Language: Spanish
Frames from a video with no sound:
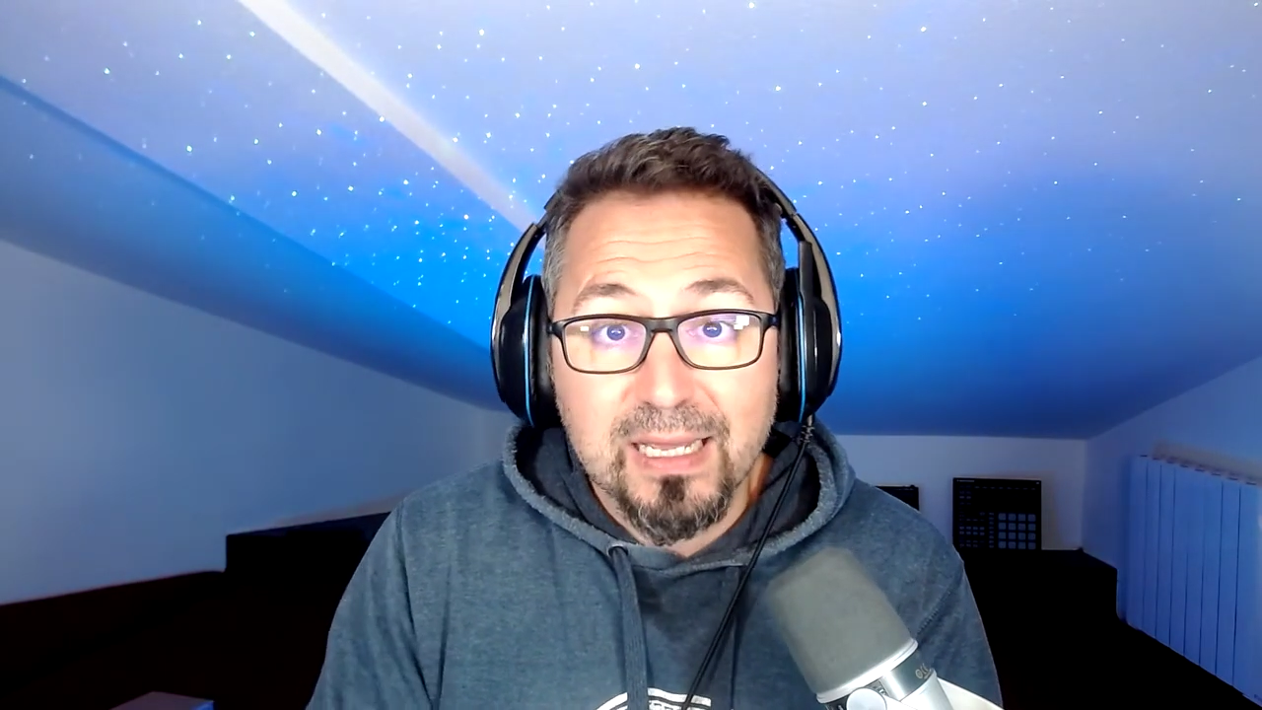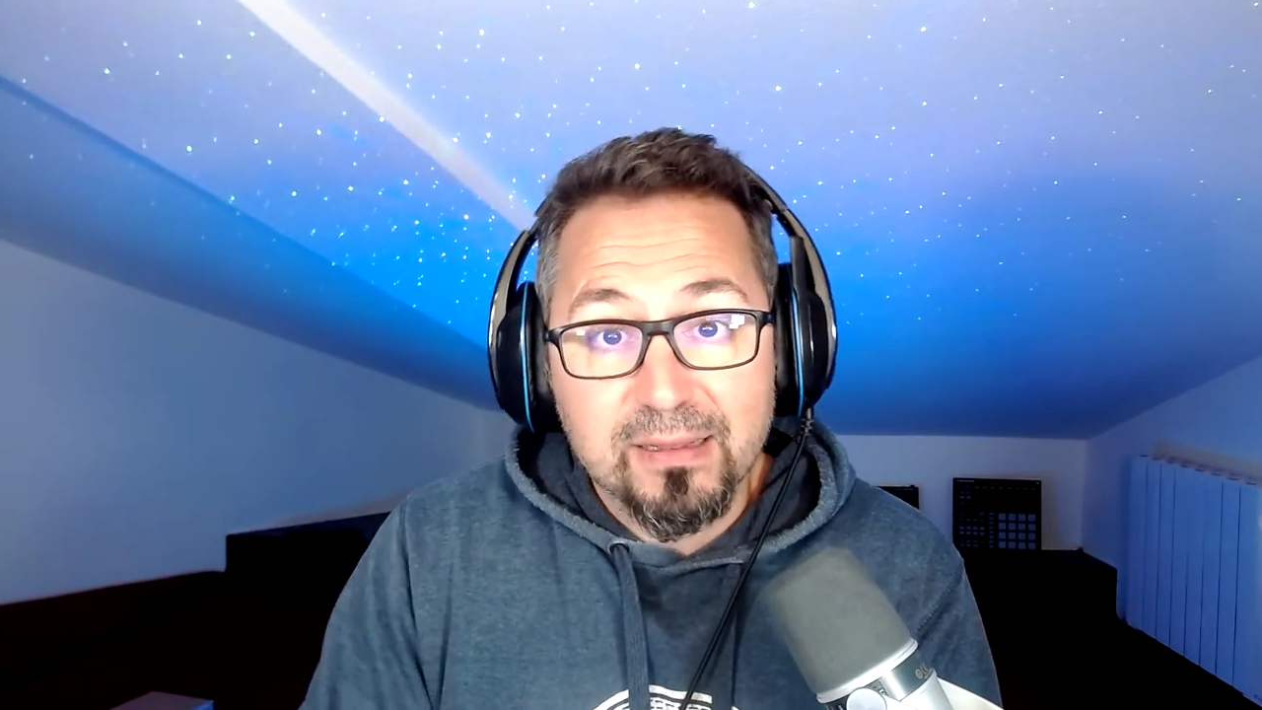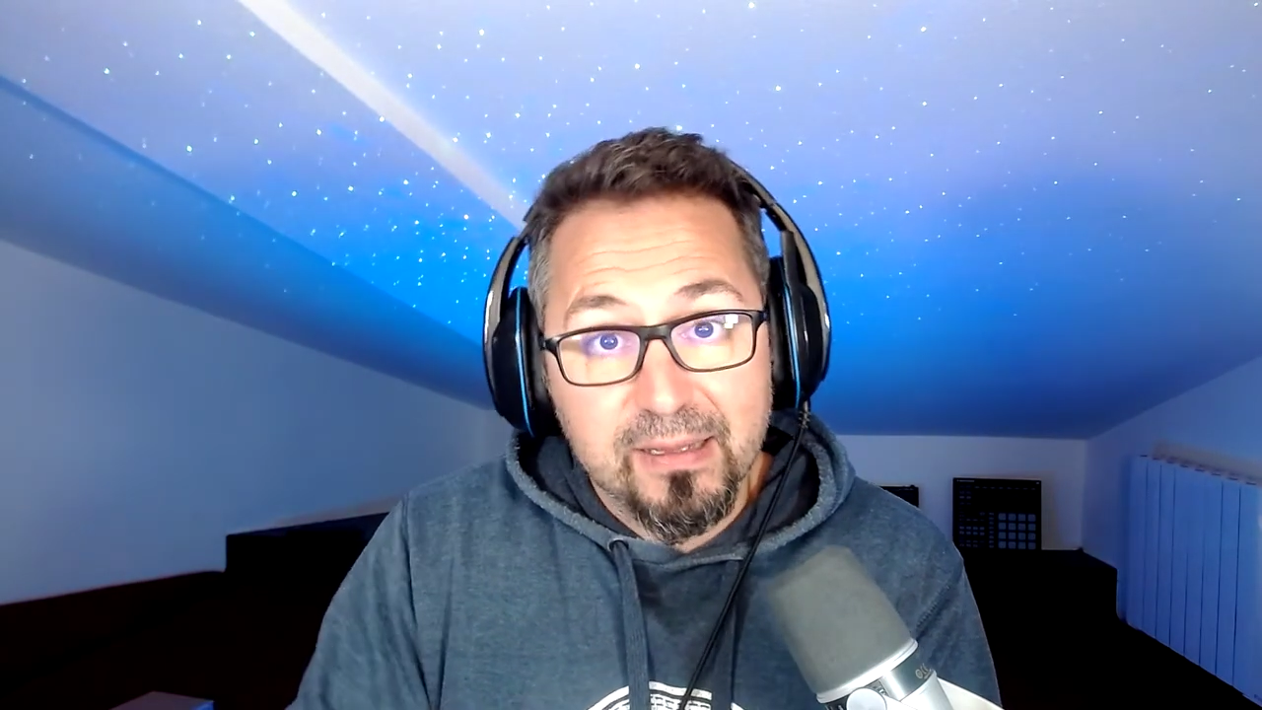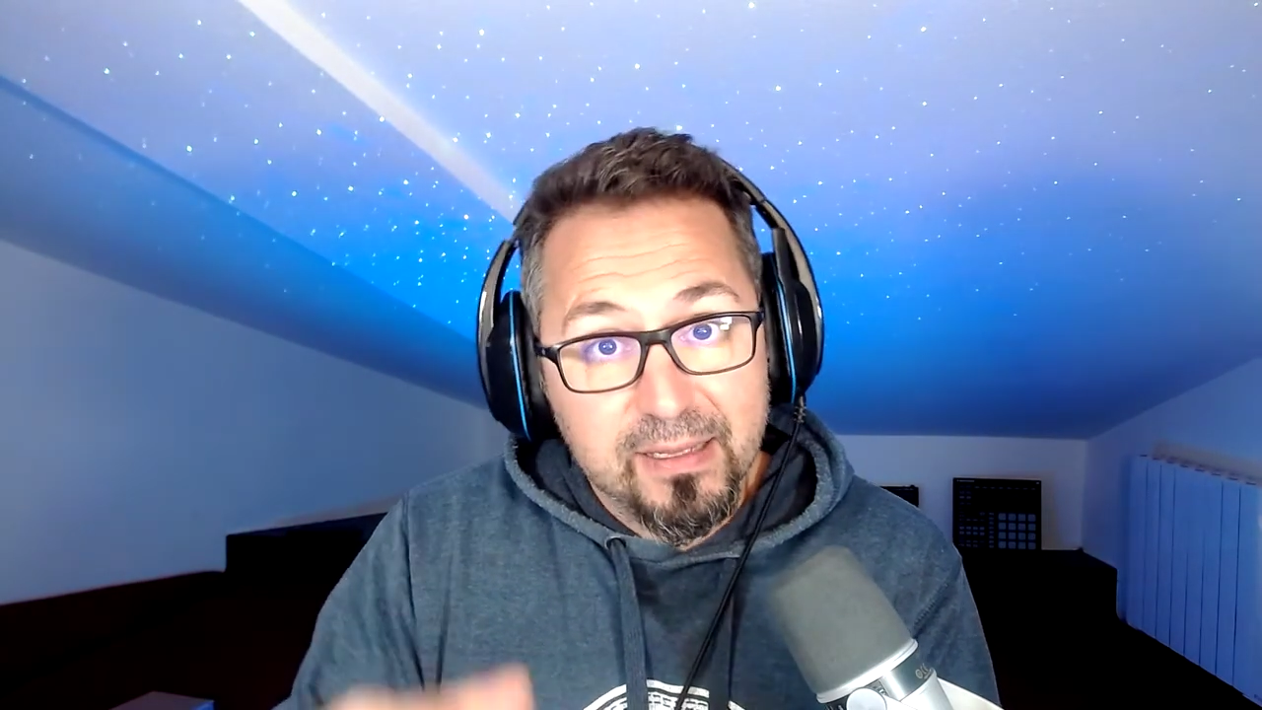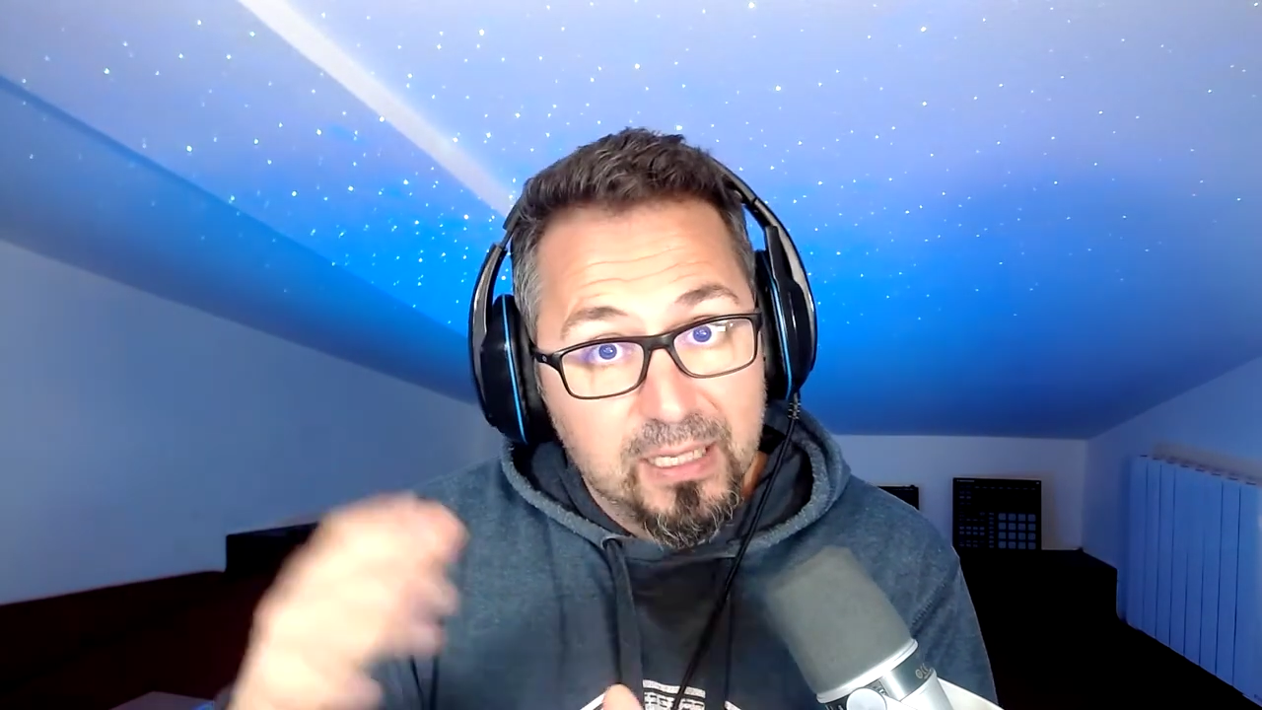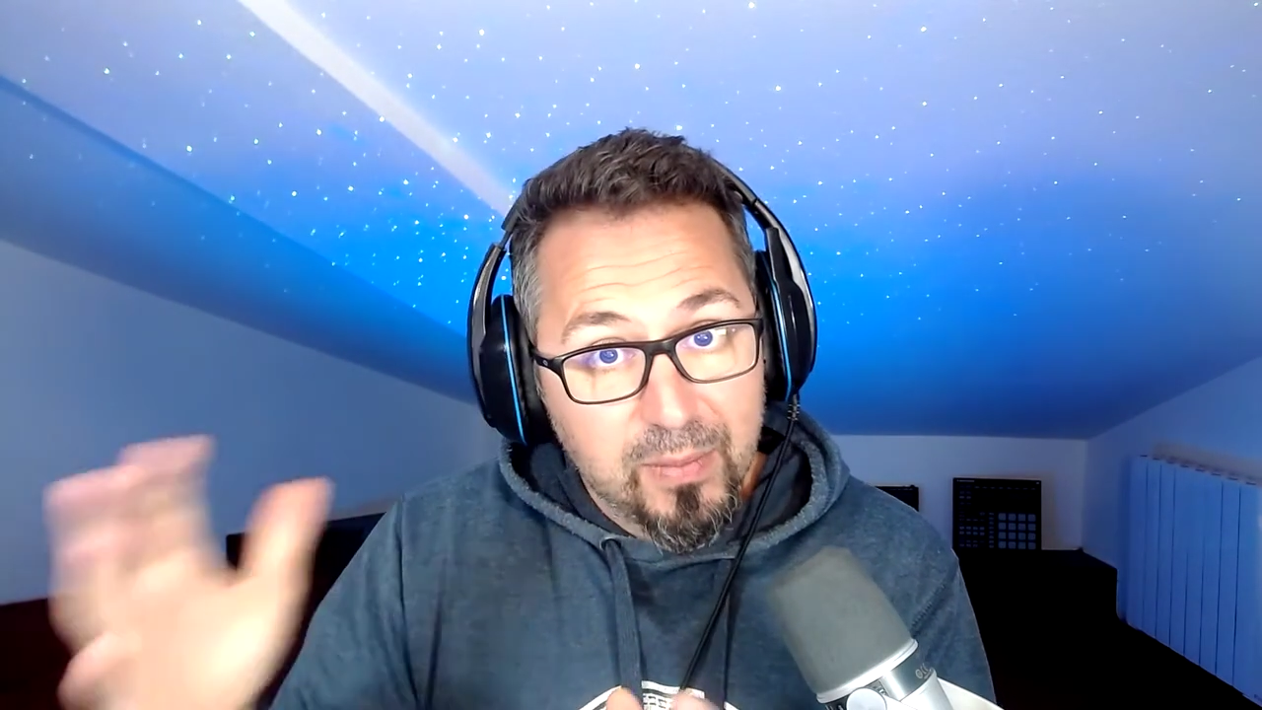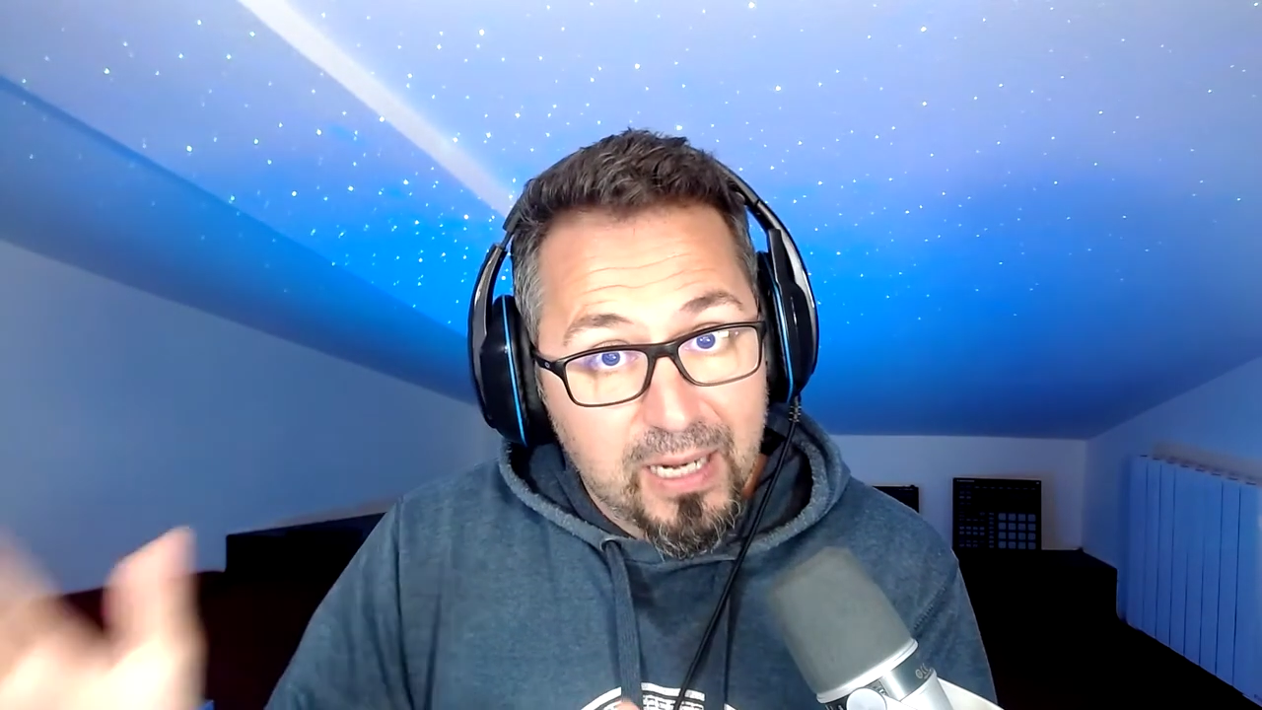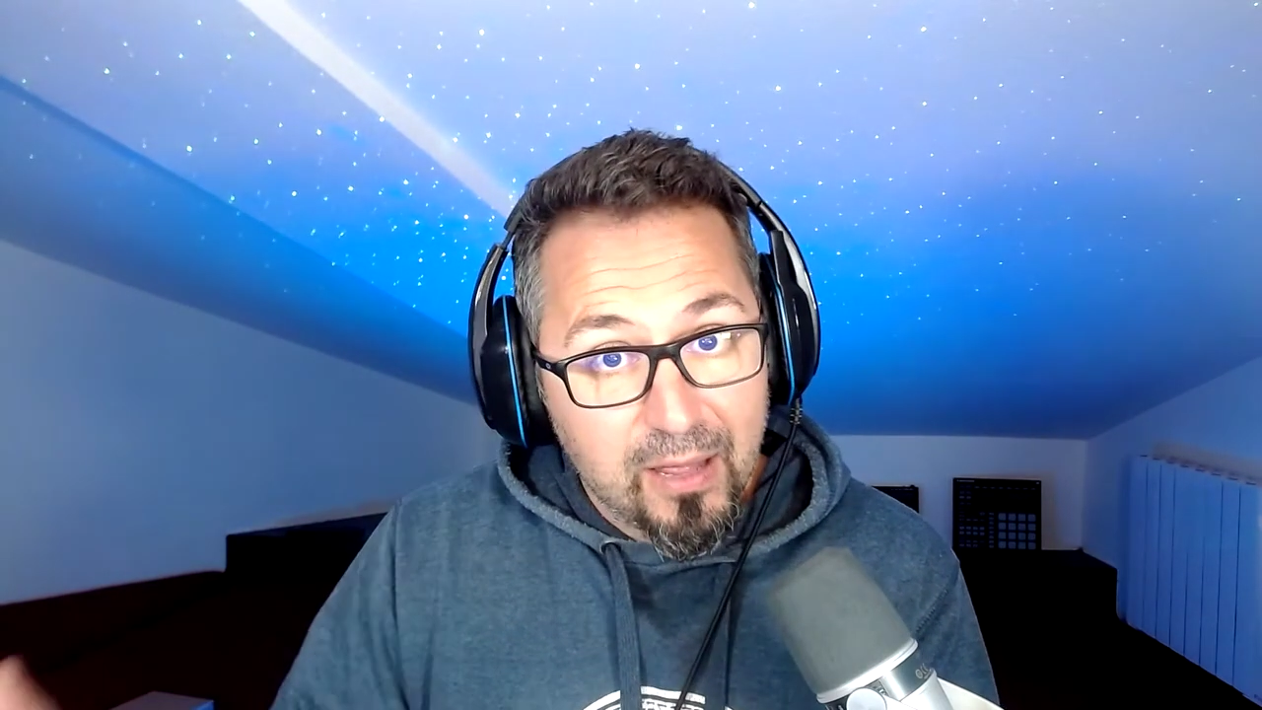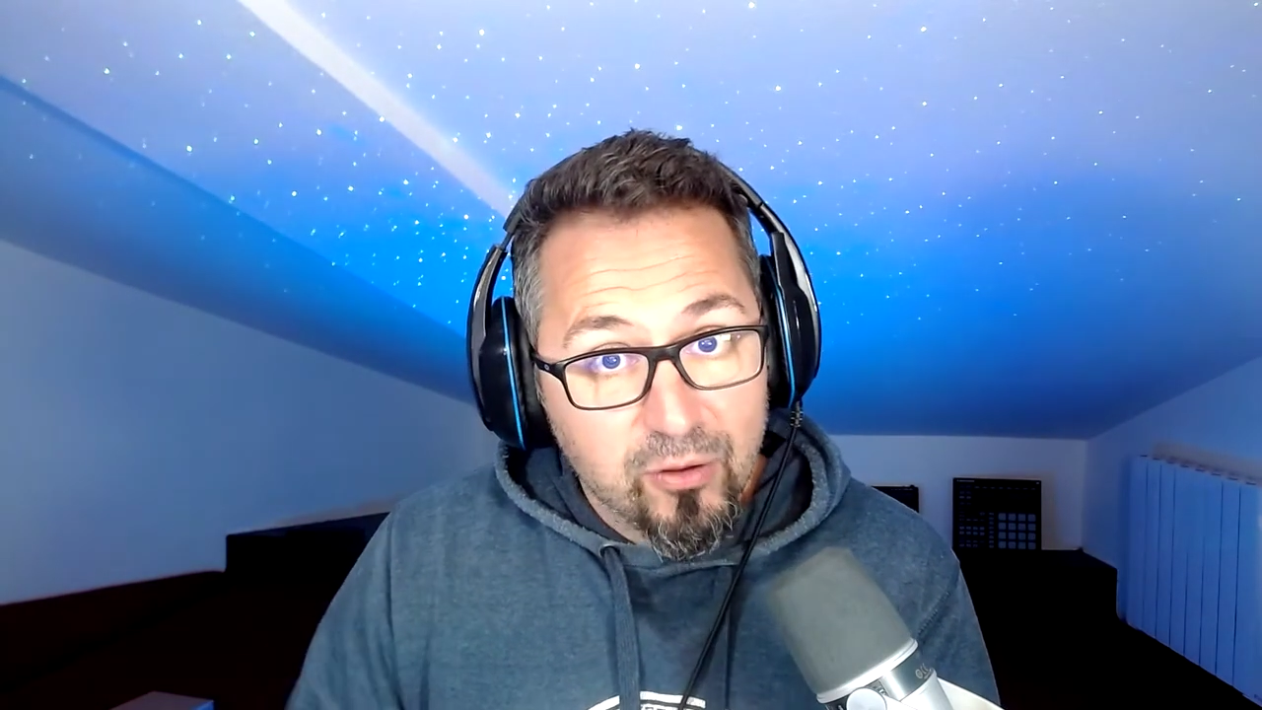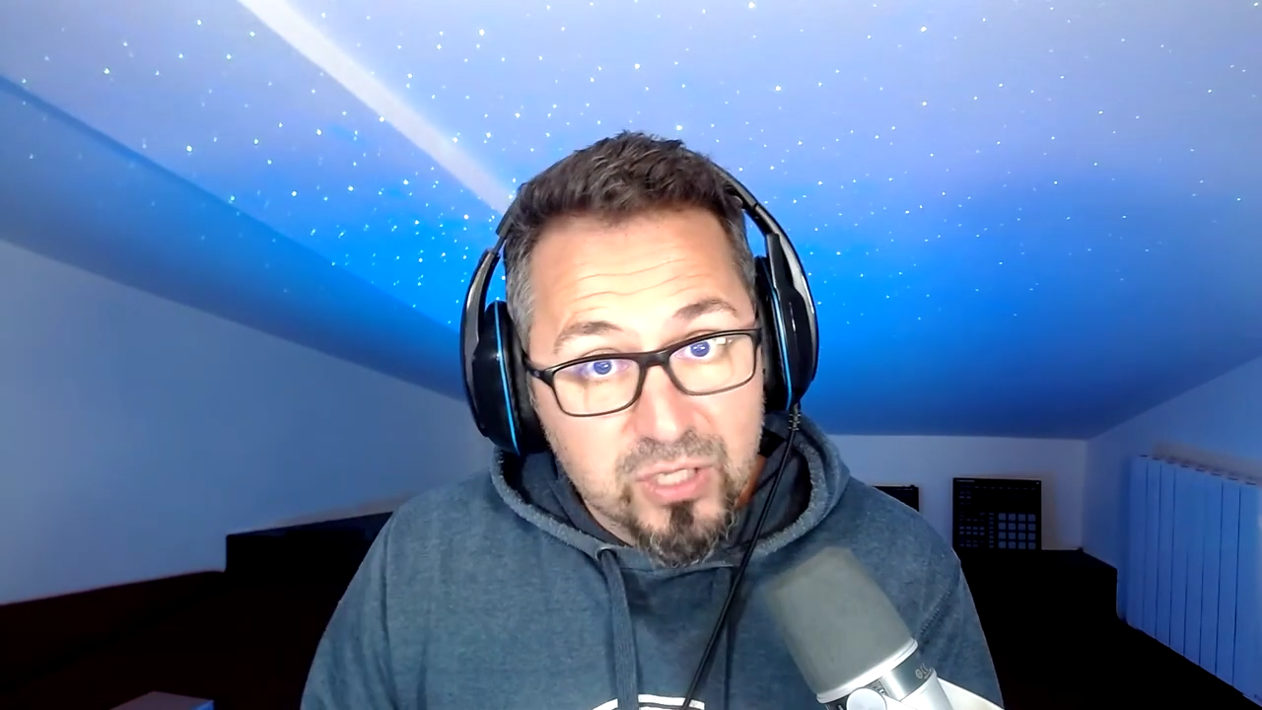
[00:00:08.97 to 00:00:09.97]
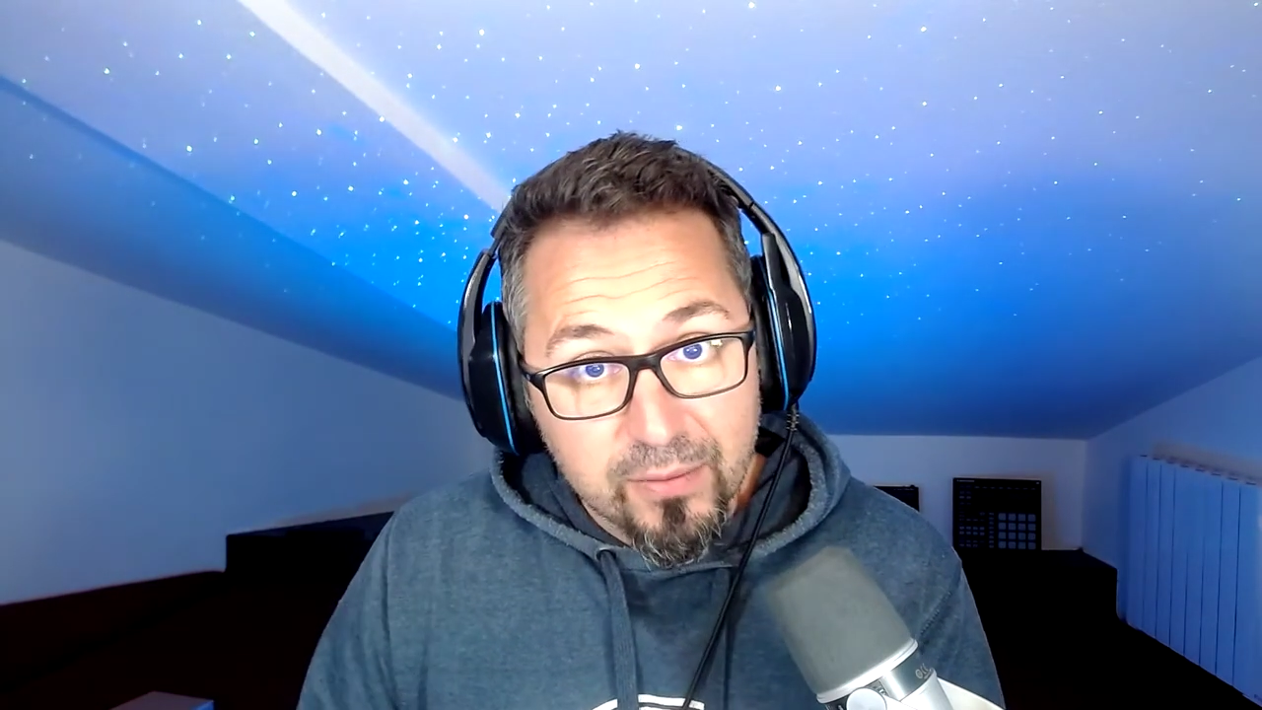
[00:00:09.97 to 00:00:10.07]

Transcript: que ante determinados